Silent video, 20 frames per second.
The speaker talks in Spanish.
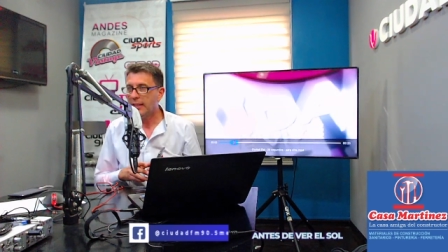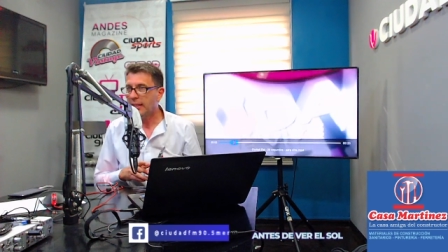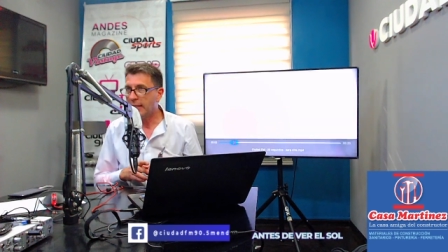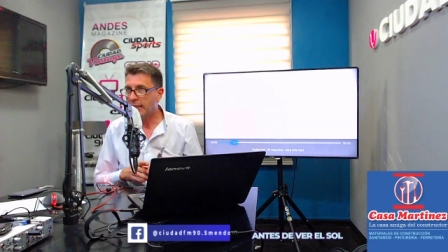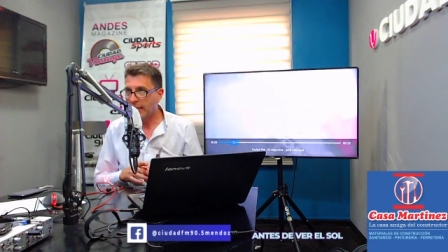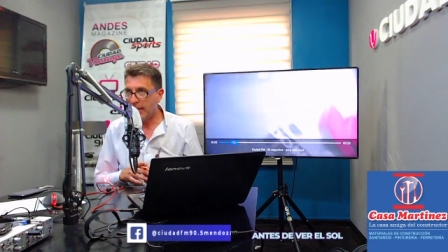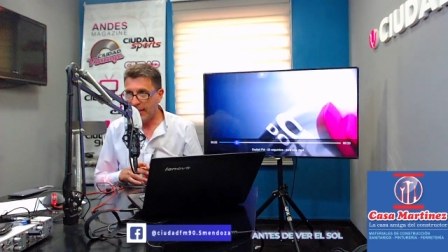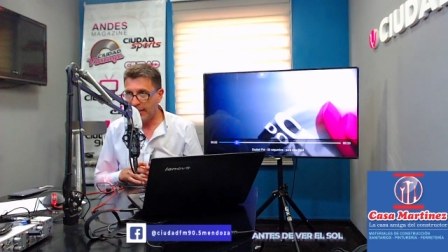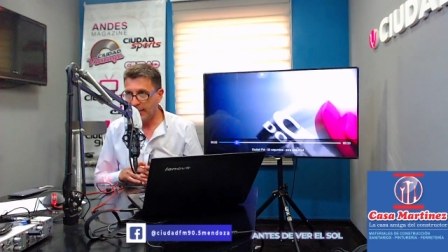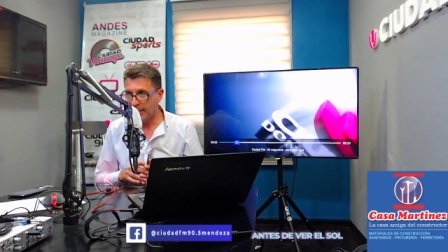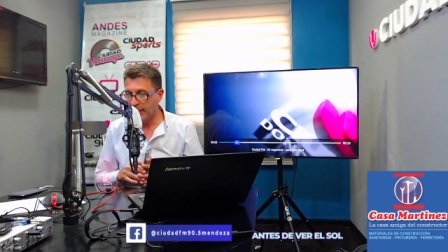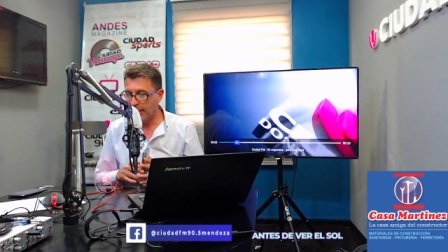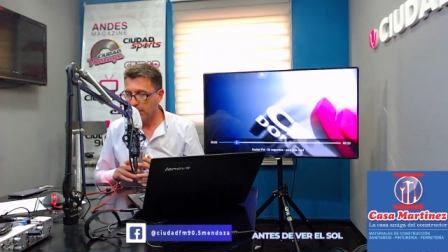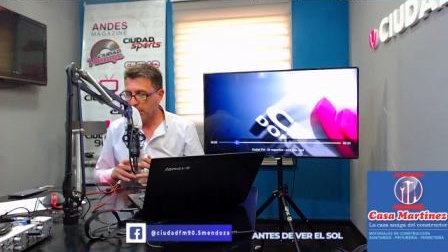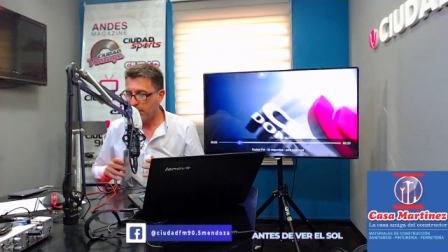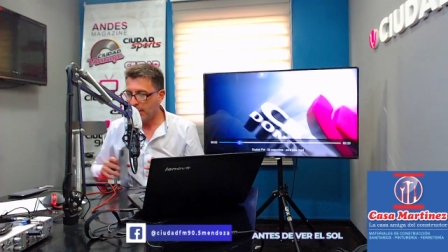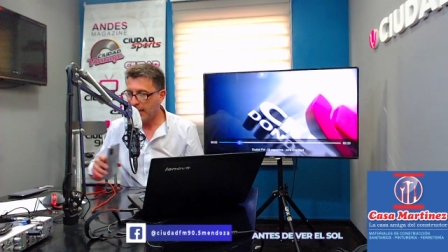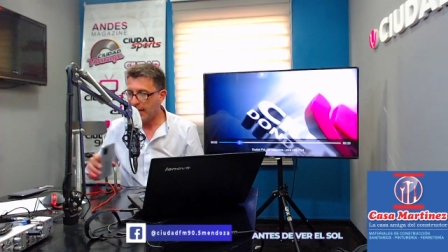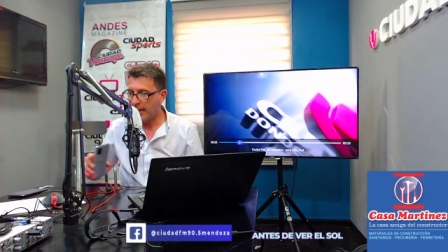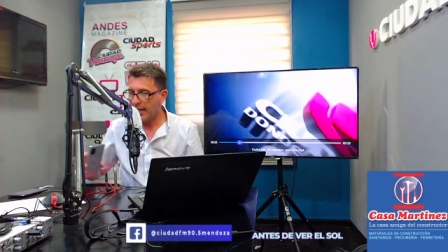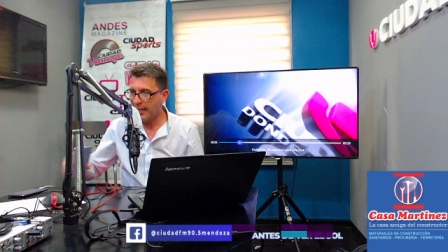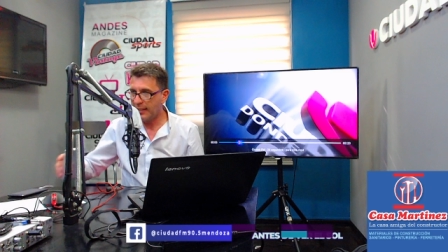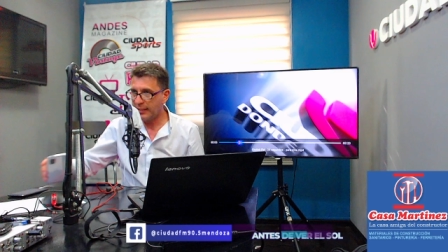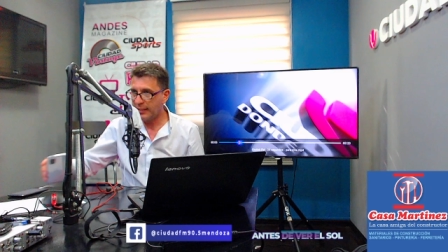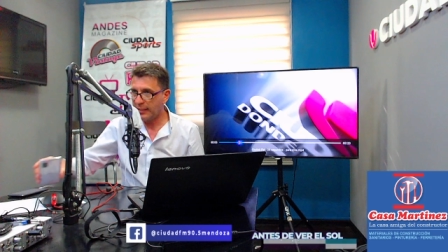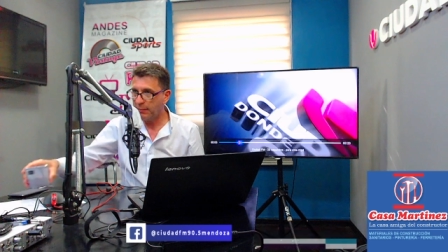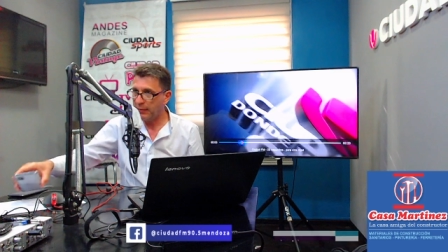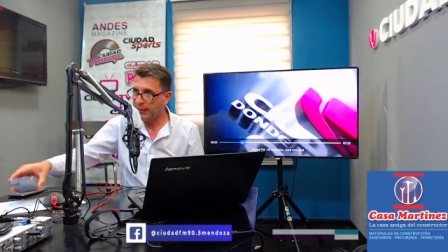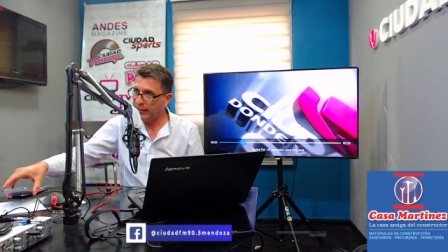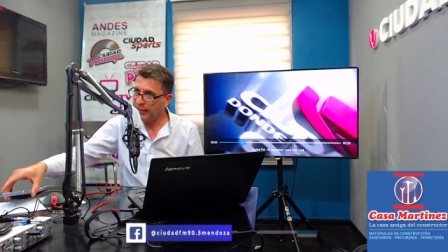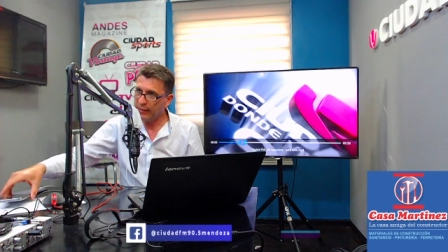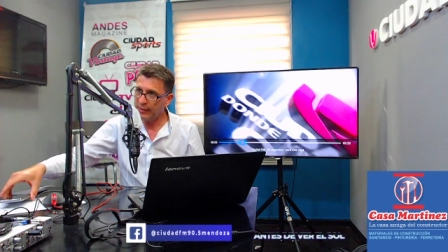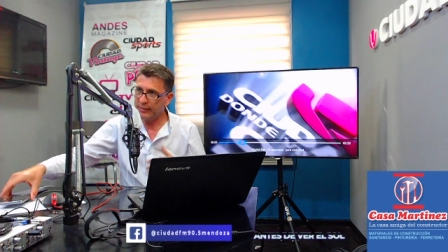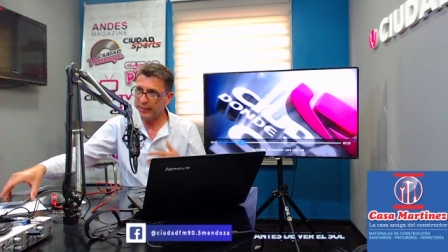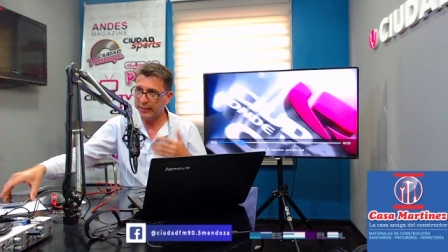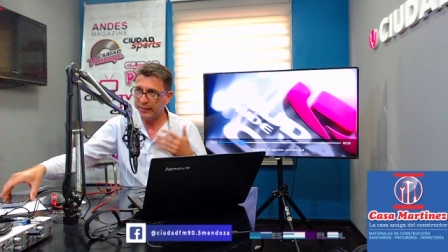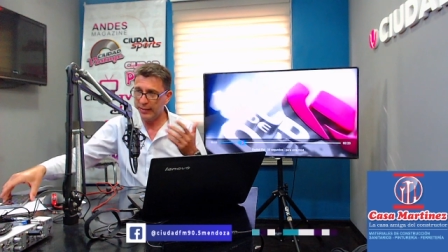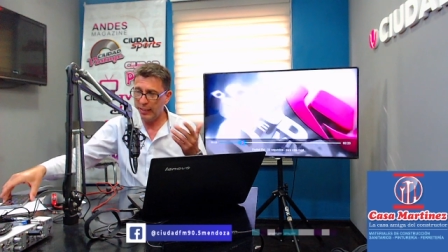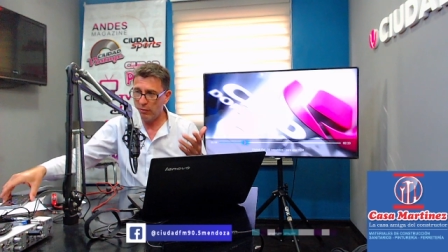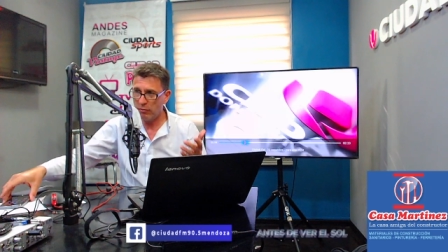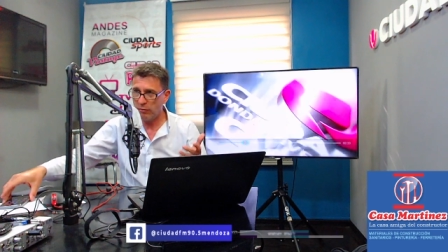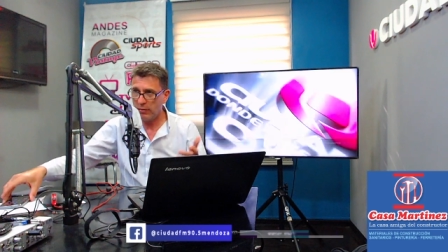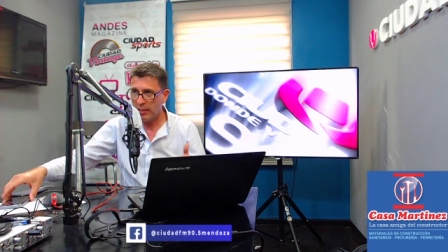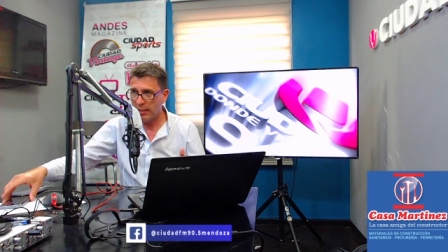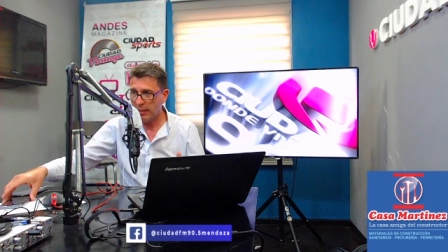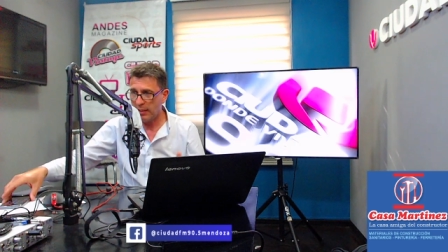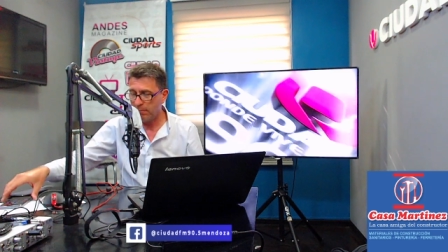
nadie va a repetir, tendrán